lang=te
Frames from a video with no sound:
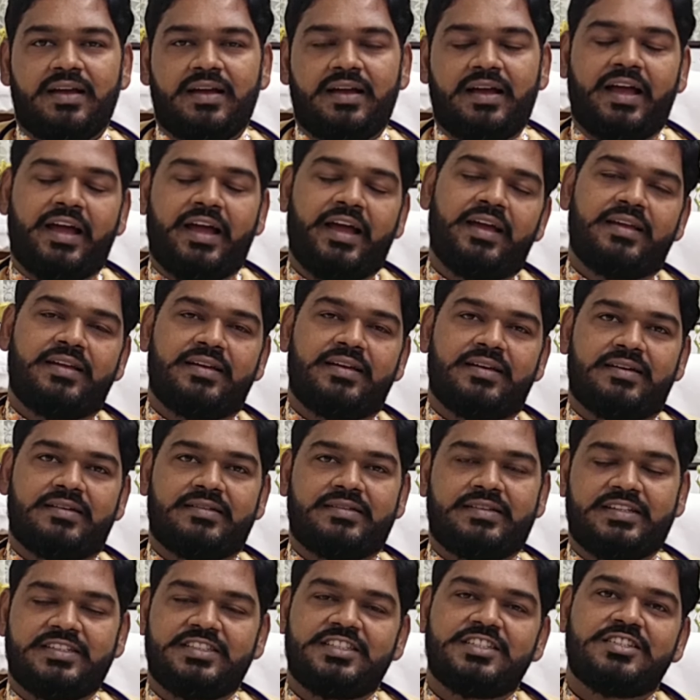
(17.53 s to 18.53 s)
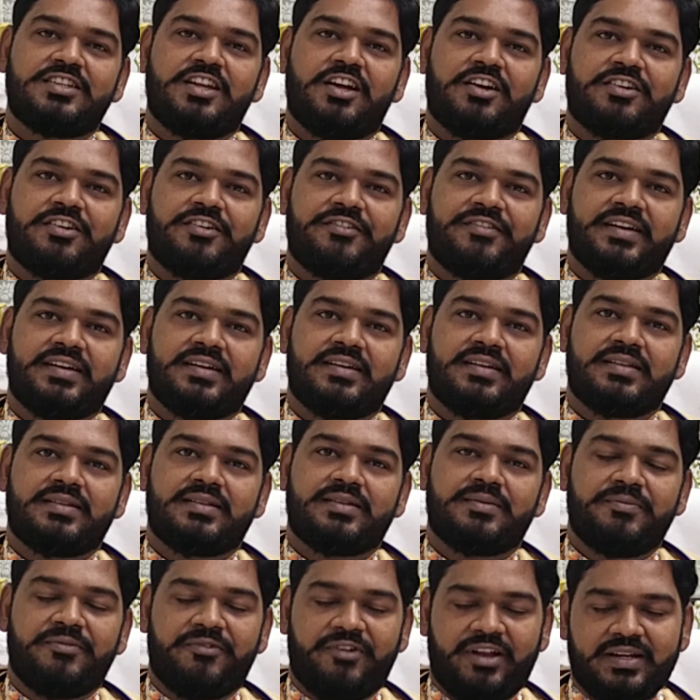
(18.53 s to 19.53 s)
హాయ్ దిస్ ఇస్ డాక్టర్
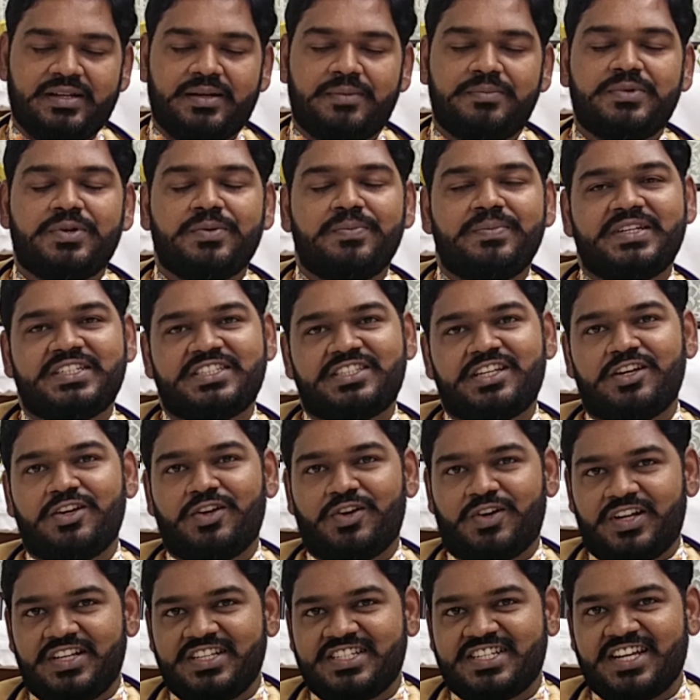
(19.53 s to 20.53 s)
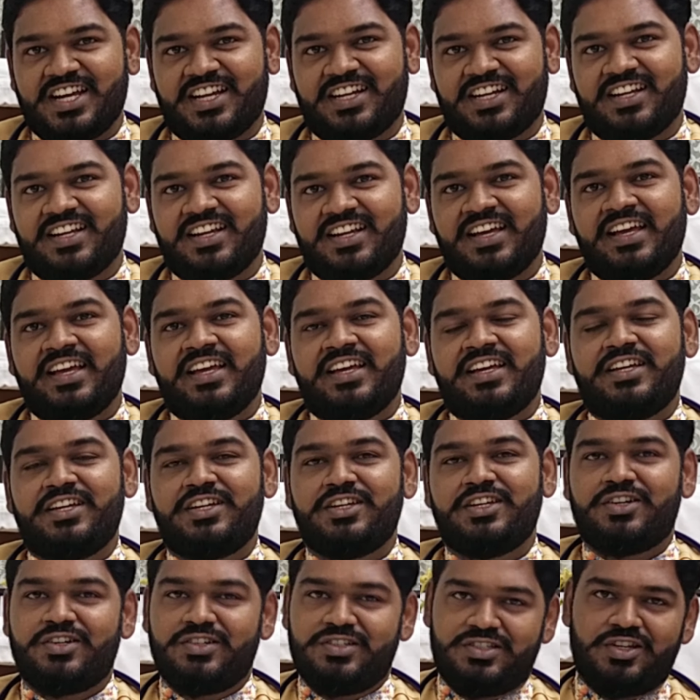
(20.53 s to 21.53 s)
వెంకటరత్నం వెల్కమ్ టు మిస్టర్ లోకల్ ఛానల్
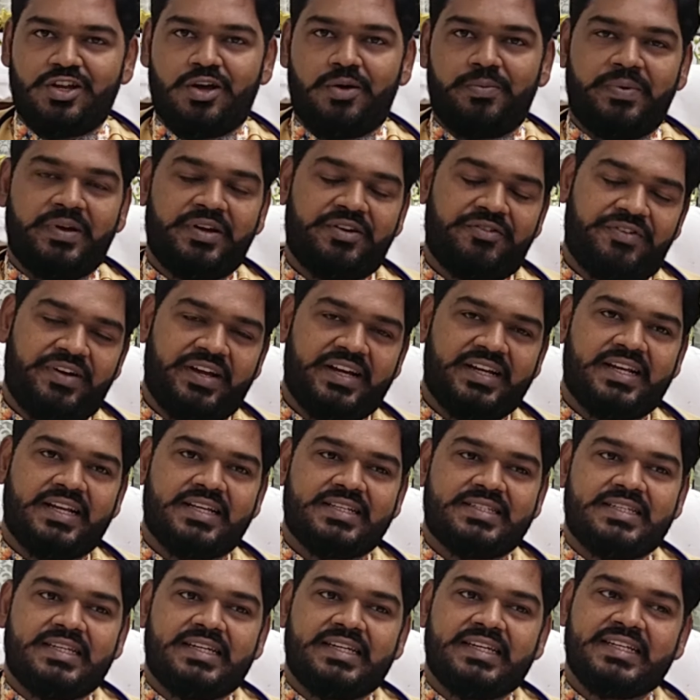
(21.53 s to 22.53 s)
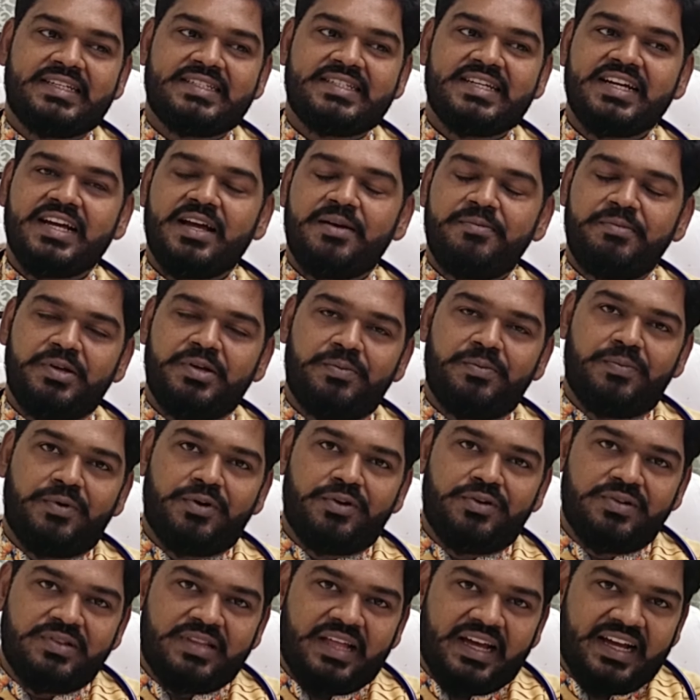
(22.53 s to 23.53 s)
ఈరోజు టాపిక్ వెయిట్ లాస్ నిజంగా మీరు
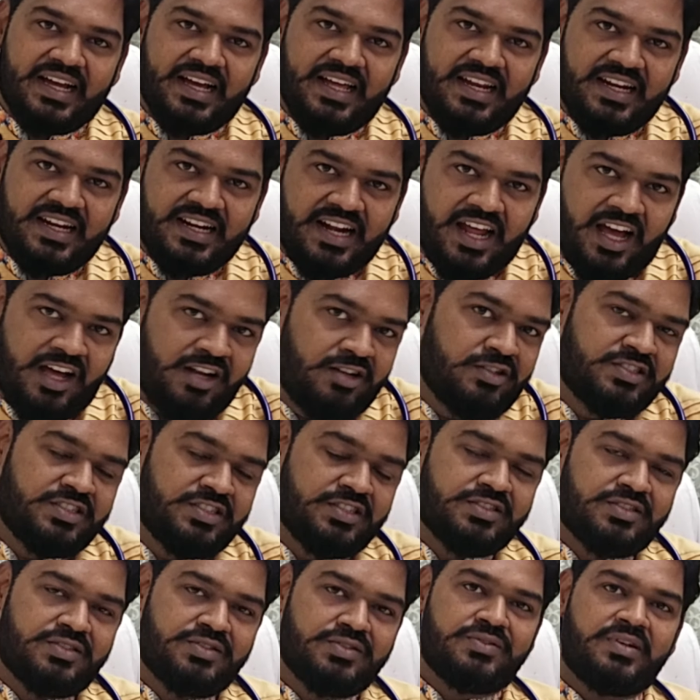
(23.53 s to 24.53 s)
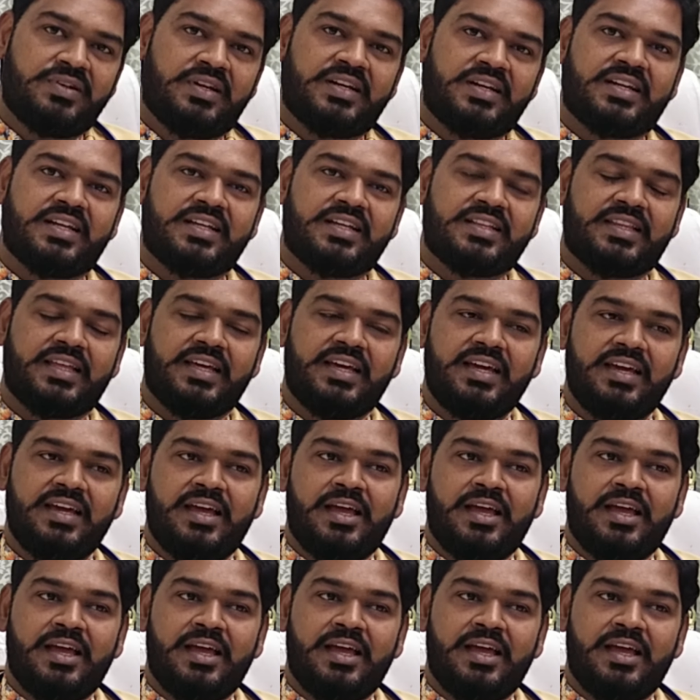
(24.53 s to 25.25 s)
బరువు తగ్గాలని ఆలోచిస్తూ ఉన్నట్టయితే